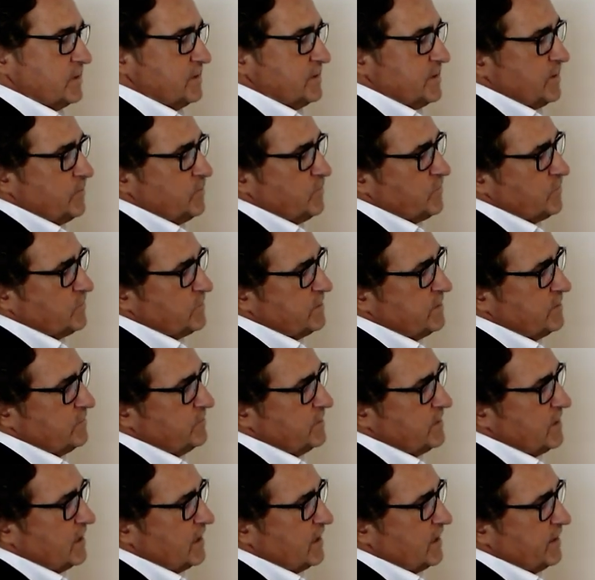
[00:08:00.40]
gedämpft hier
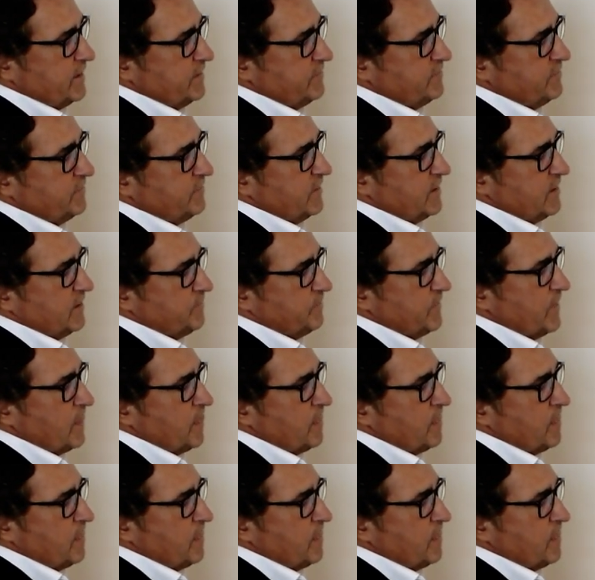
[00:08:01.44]
wieder reinfahren